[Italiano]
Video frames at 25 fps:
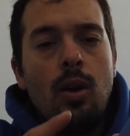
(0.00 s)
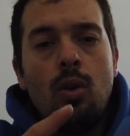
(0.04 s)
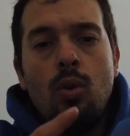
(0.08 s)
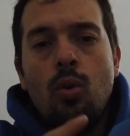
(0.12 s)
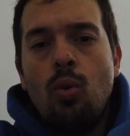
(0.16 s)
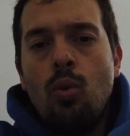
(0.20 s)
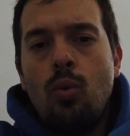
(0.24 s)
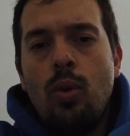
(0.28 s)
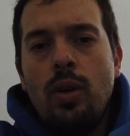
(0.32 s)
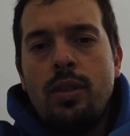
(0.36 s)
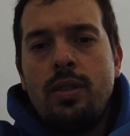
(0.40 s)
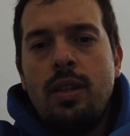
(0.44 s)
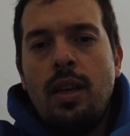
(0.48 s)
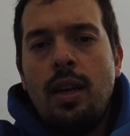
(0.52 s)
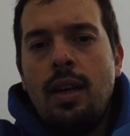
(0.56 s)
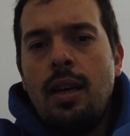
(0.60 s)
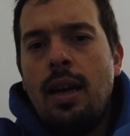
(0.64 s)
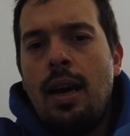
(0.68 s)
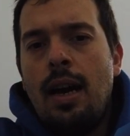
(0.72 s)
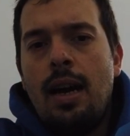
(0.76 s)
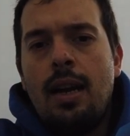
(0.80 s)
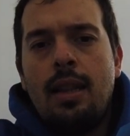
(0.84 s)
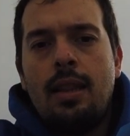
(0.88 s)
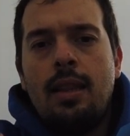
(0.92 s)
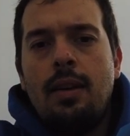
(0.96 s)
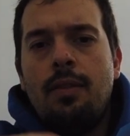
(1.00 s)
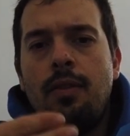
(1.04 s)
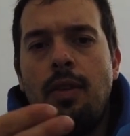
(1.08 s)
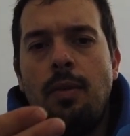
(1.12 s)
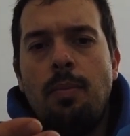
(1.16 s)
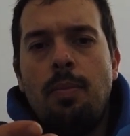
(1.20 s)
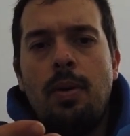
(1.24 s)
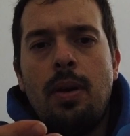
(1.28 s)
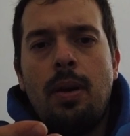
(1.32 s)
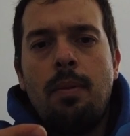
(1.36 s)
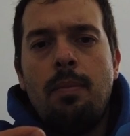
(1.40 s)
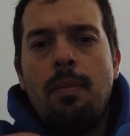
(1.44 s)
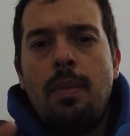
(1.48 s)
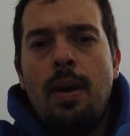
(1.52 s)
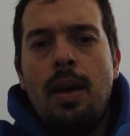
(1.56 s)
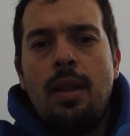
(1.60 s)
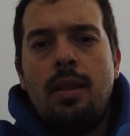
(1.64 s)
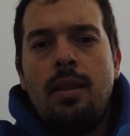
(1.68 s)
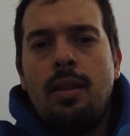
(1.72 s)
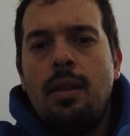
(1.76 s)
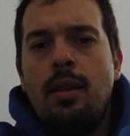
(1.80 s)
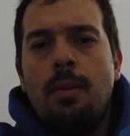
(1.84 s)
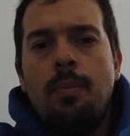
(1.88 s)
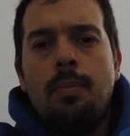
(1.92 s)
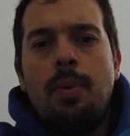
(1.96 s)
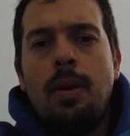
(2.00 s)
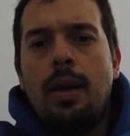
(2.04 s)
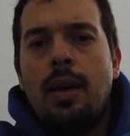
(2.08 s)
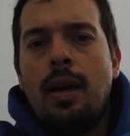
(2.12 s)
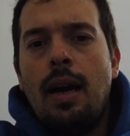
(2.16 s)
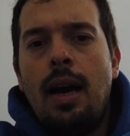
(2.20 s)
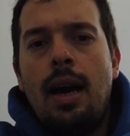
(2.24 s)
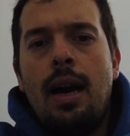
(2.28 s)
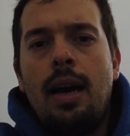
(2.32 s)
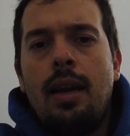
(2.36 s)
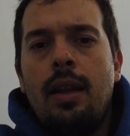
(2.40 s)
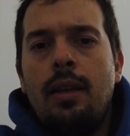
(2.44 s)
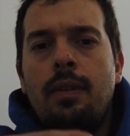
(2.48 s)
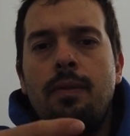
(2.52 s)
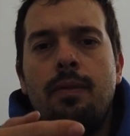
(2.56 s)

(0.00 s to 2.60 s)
con questa carta vi permette di pagare